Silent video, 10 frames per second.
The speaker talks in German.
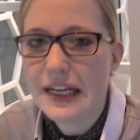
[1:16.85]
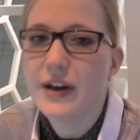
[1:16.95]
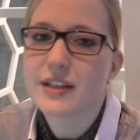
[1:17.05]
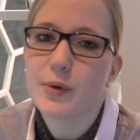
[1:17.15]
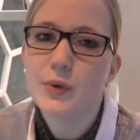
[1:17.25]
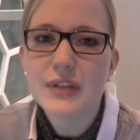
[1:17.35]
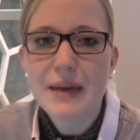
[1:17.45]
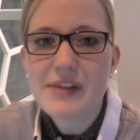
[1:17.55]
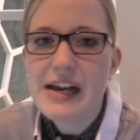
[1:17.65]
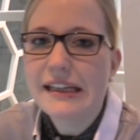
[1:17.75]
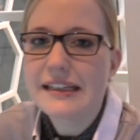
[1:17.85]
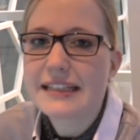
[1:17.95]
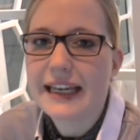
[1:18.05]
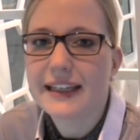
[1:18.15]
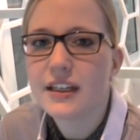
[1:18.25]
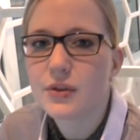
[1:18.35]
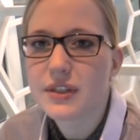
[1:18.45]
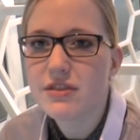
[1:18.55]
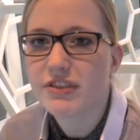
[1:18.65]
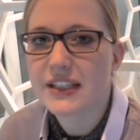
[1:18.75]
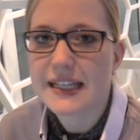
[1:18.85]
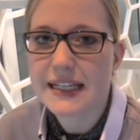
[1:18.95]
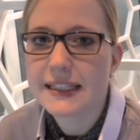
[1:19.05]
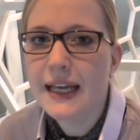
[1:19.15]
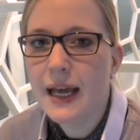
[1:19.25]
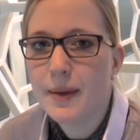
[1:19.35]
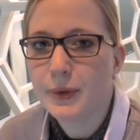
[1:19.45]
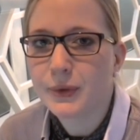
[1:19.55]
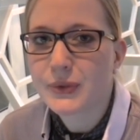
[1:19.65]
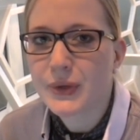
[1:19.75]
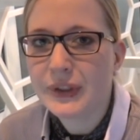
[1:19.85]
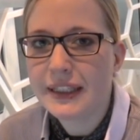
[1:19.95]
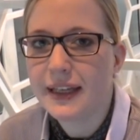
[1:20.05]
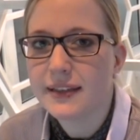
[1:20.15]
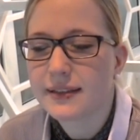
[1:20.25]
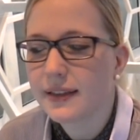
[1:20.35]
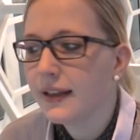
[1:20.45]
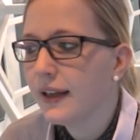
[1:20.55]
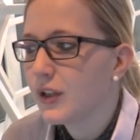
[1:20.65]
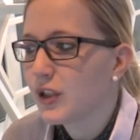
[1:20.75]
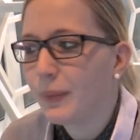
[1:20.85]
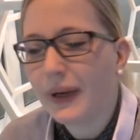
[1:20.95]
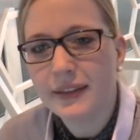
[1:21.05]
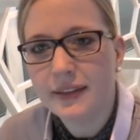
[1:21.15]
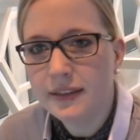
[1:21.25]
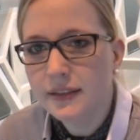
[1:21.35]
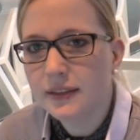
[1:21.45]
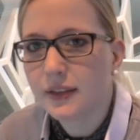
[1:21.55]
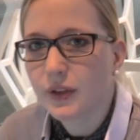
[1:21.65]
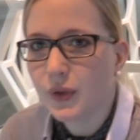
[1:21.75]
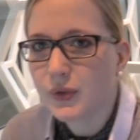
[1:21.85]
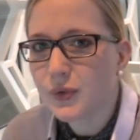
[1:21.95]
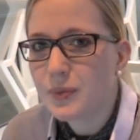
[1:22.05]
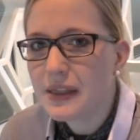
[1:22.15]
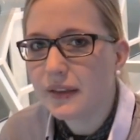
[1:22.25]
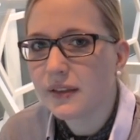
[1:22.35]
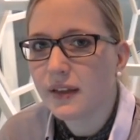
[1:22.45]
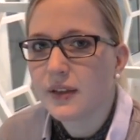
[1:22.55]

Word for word: Genau, also bei uns haben wir alle Getränke inklusive. Das mhm. heißt, bei uns können die Gäste Champagner konsumieren,